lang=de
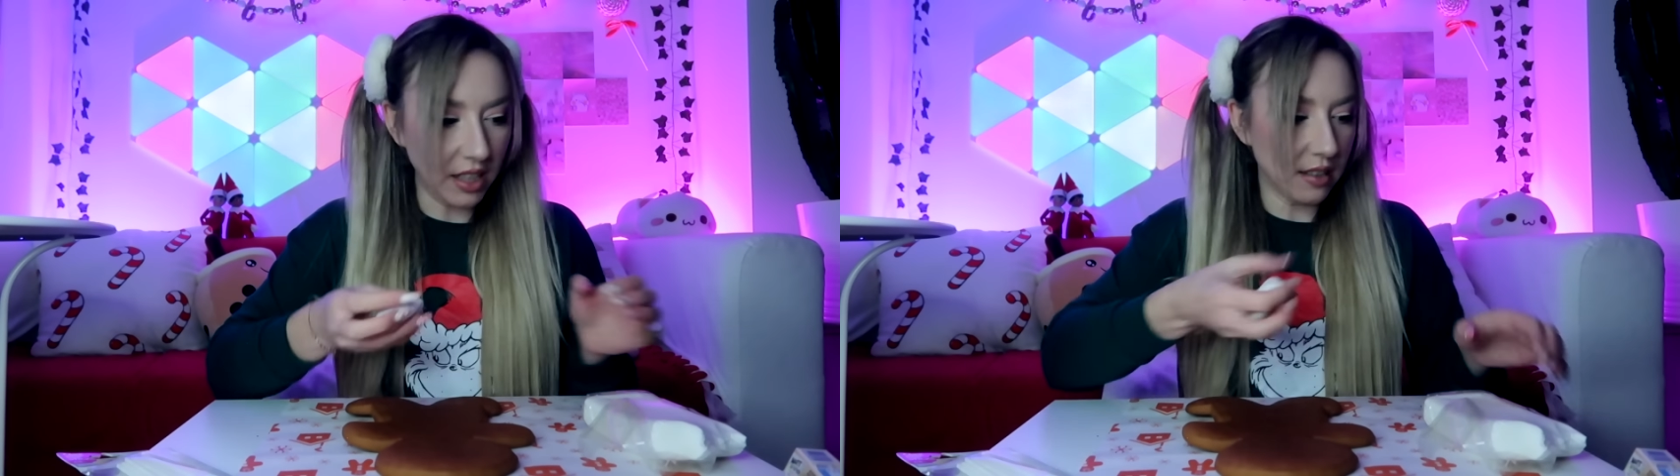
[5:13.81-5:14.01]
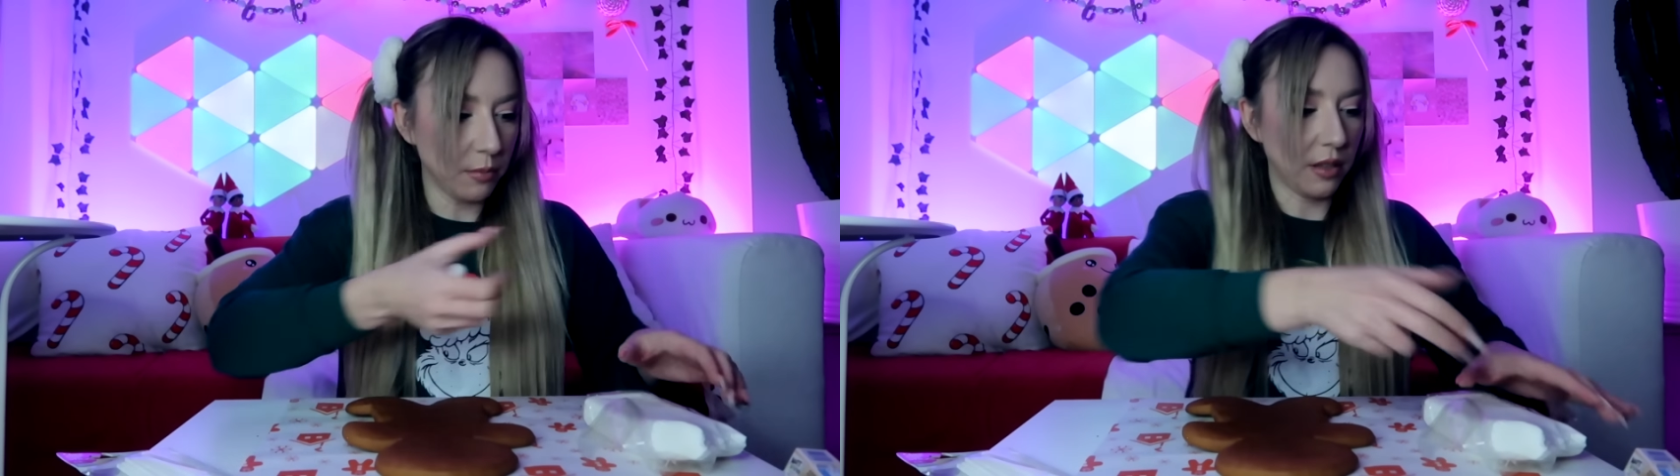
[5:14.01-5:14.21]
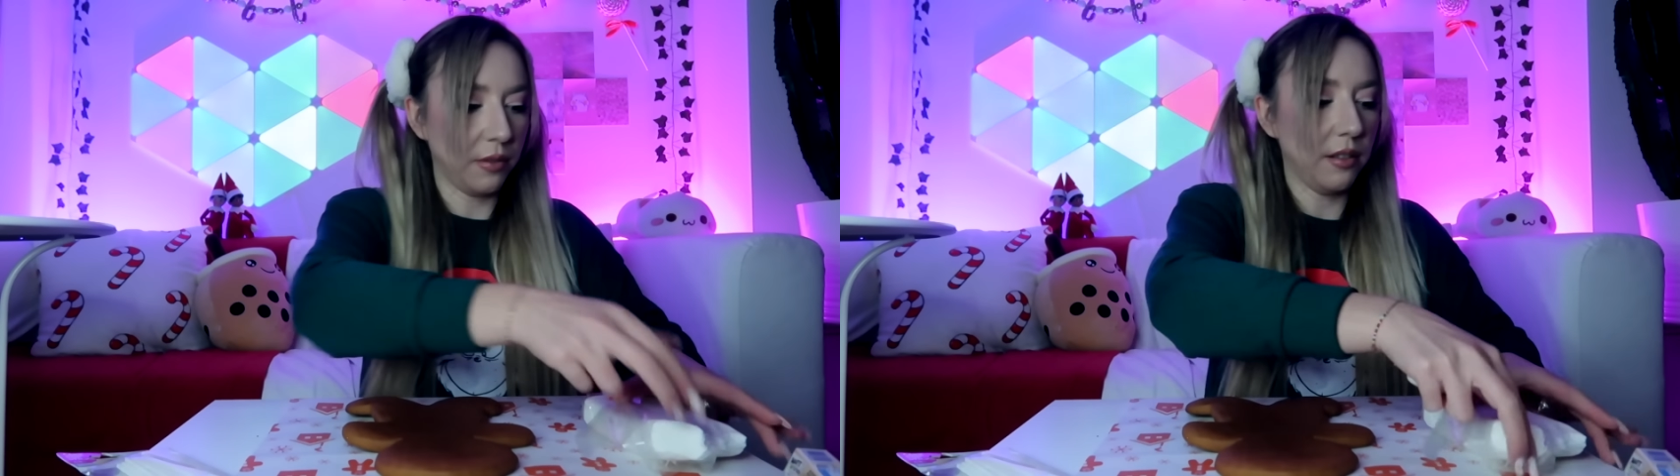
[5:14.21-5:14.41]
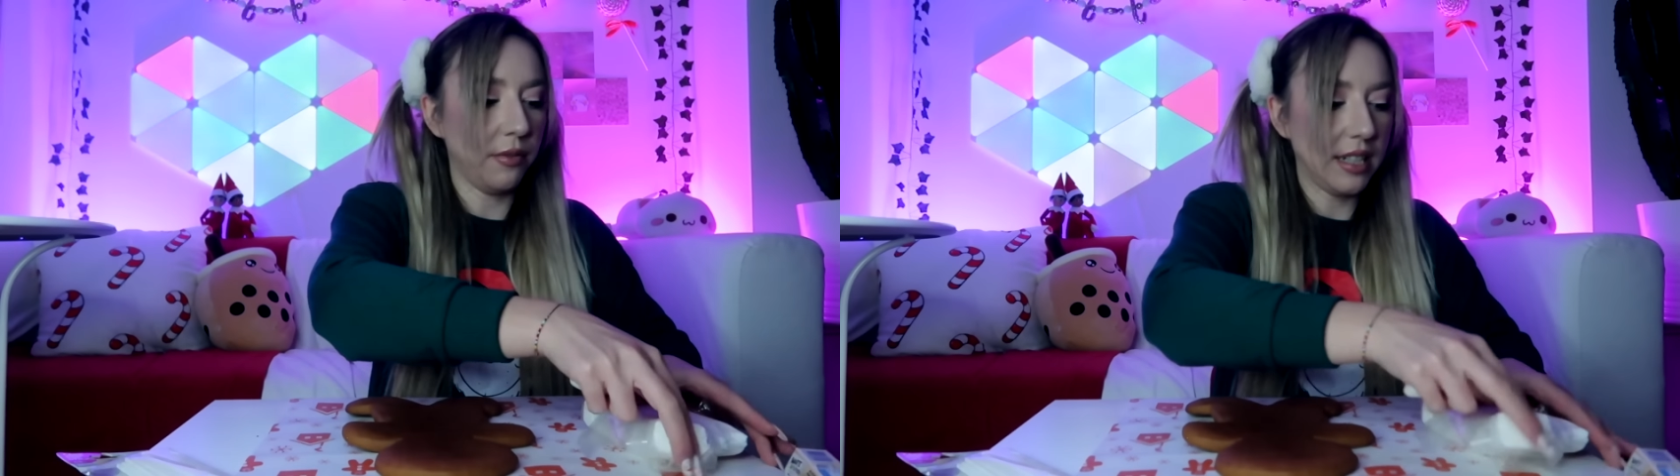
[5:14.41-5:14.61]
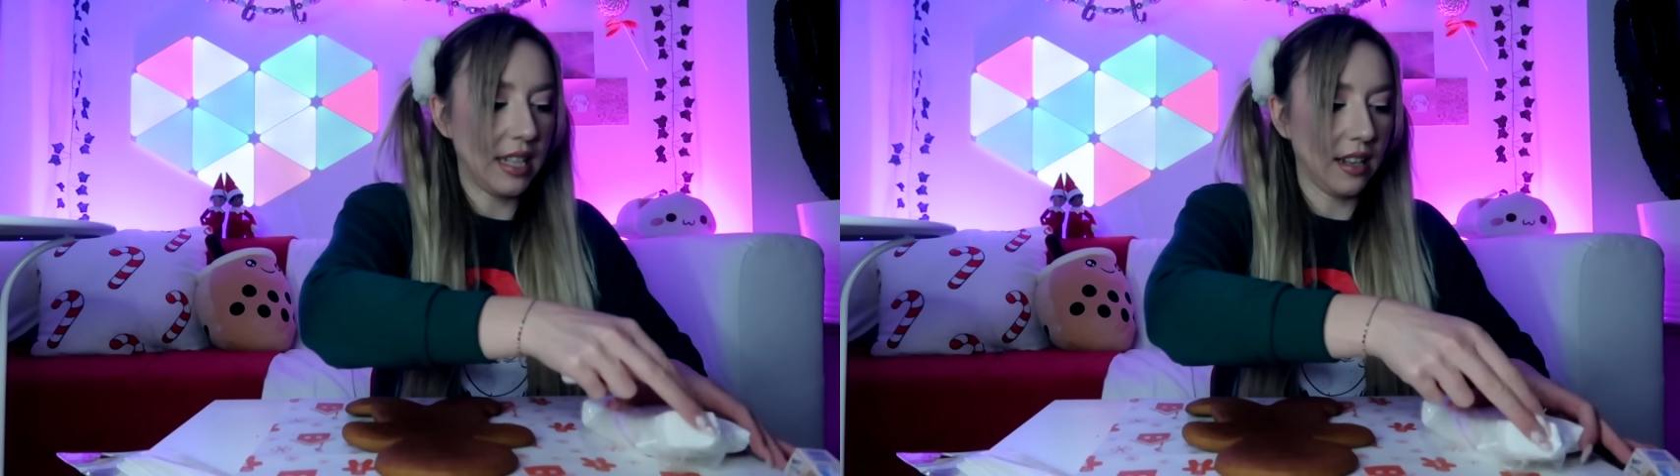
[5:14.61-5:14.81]
Nee, es muss auf jeden
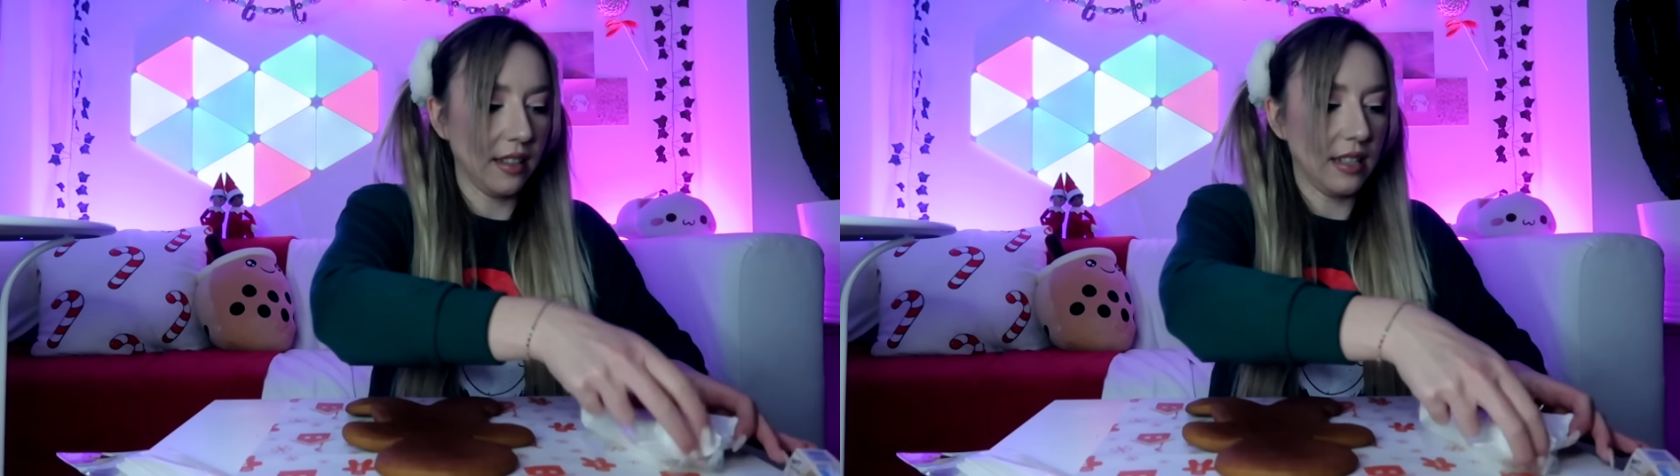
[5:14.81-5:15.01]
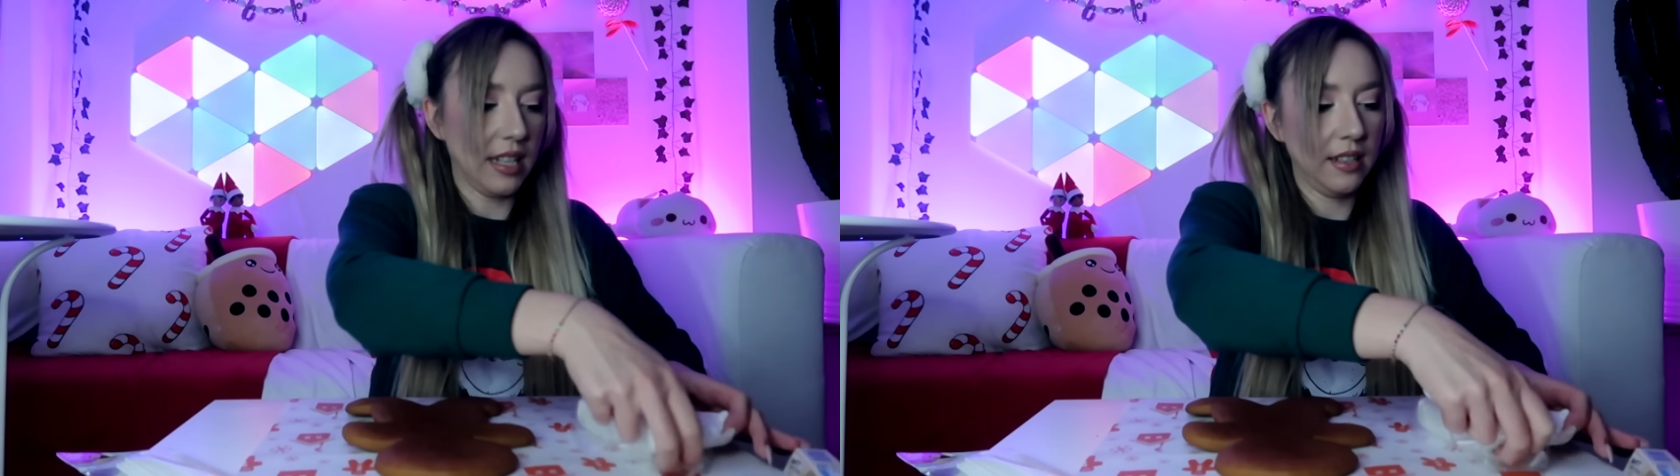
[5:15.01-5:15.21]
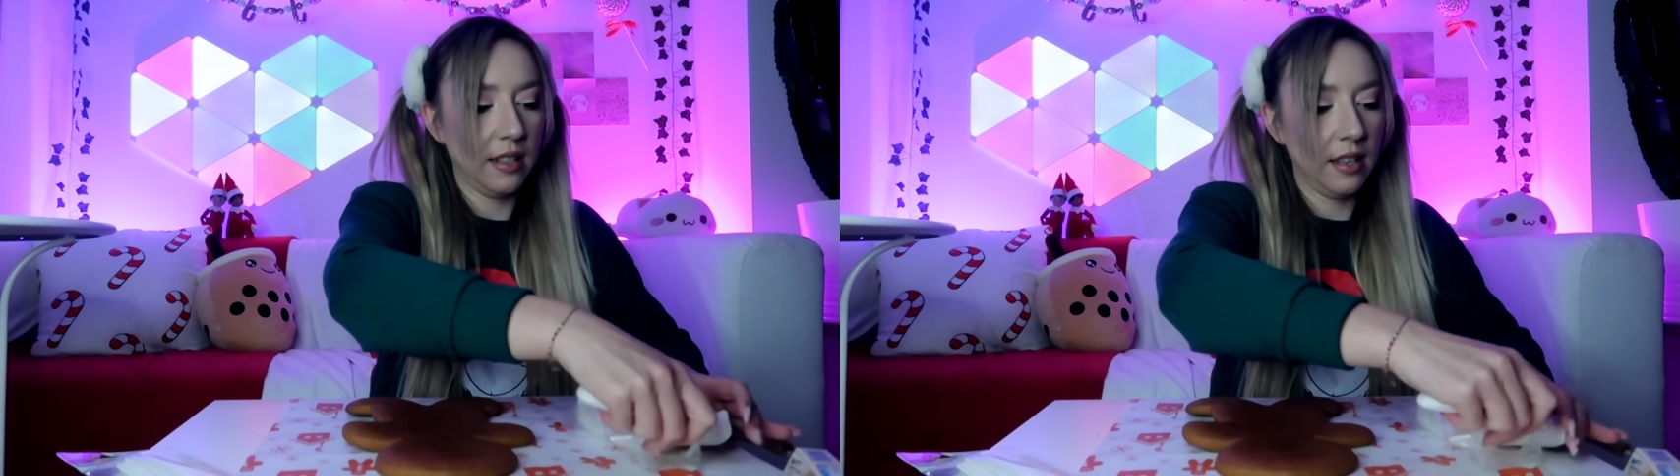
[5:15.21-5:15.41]
Fall dicker sein.